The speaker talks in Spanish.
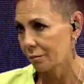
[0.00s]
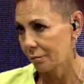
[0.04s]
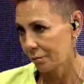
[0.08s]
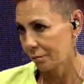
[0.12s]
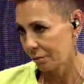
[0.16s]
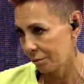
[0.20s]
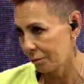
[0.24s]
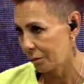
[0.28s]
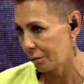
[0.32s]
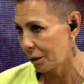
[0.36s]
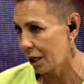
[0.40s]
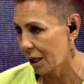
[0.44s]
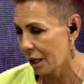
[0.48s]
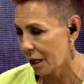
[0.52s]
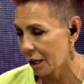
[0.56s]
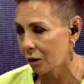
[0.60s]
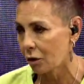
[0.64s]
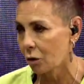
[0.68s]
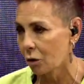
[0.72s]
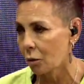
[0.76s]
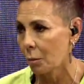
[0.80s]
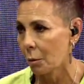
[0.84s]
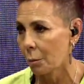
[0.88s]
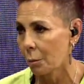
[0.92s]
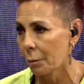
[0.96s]
bien
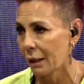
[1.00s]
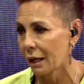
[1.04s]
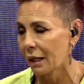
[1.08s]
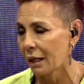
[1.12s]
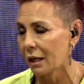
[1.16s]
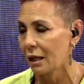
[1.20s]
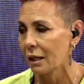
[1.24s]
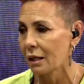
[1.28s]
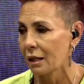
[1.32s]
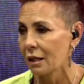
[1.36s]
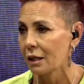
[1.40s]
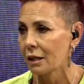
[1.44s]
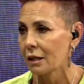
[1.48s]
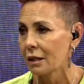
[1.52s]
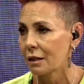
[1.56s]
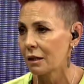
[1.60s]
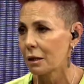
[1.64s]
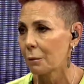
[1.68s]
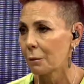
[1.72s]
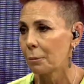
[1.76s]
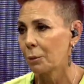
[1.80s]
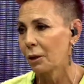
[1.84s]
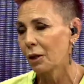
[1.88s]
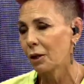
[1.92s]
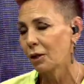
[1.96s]
como para
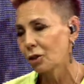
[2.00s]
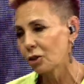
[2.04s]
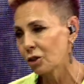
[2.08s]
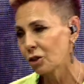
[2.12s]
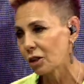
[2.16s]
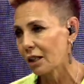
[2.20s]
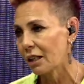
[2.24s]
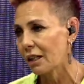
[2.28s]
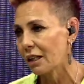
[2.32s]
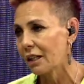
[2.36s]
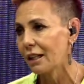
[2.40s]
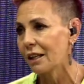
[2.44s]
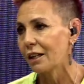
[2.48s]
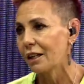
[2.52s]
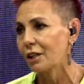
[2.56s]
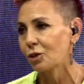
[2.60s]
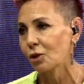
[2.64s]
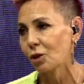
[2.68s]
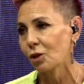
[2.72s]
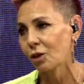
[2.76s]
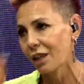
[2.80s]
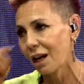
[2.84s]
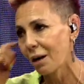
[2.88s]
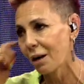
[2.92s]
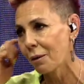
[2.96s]
después no tener
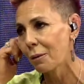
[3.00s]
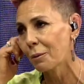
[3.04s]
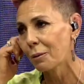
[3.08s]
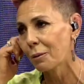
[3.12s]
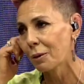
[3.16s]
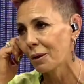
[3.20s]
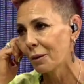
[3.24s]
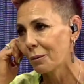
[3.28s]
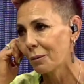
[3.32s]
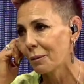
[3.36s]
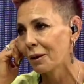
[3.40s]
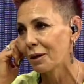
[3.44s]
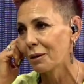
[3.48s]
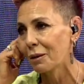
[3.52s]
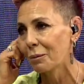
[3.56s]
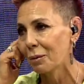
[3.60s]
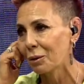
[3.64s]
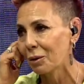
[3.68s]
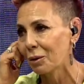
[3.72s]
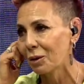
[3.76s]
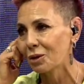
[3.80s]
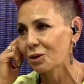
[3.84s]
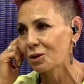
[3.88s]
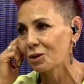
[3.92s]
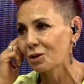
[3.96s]
esos graves problemas
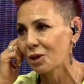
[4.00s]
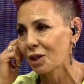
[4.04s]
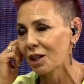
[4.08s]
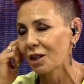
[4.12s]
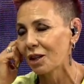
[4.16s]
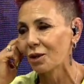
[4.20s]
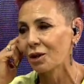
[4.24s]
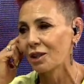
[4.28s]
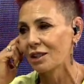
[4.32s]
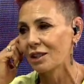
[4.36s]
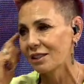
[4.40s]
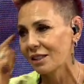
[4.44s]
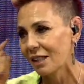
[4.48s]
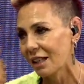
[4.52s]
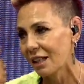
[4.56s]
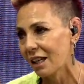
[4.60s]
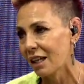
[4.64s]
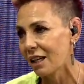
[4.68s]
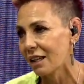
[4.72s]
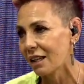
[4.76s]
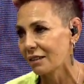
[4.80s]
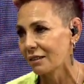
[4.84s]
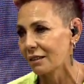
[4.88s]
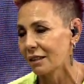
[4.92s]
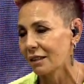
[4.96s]
cuando son
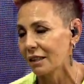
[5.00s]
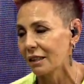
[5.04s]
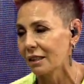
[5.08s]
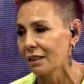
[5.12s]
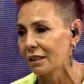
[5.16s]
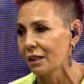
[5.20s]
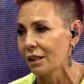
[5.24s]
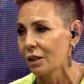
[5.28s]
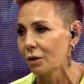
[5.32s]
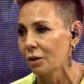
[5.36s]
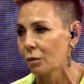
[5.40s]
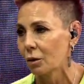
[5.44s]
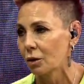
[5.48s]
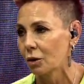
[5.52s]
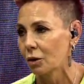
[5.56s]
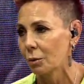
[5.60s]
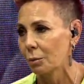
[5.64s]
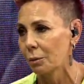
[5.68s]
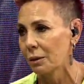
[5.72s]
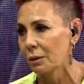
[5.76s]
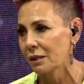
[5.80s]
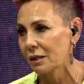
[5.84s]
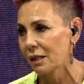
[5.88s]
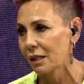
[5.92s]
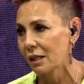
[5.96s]
adolescentes, cuando
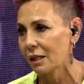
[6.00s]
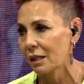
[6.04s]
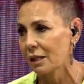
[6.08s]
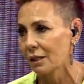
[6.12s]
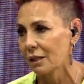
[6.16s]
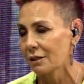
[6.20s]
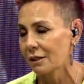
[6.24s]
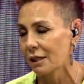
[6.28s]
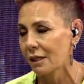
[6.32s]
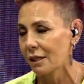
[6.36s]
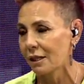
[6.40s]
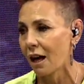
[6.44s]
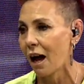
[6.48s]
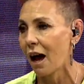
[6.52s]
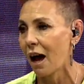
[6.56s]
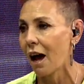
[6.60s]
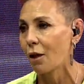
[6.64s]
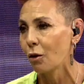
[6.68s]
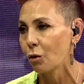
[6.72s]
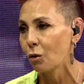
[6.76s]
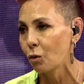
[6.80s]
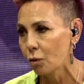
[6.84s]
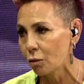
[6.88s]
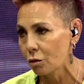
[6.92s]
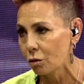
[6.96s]
empiezan a ser
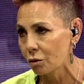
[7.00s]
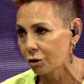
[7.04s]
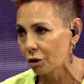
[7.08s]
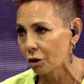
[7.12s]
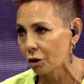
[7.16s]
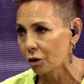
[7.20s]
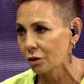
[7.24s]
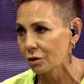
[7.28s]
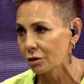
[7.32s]
adultos.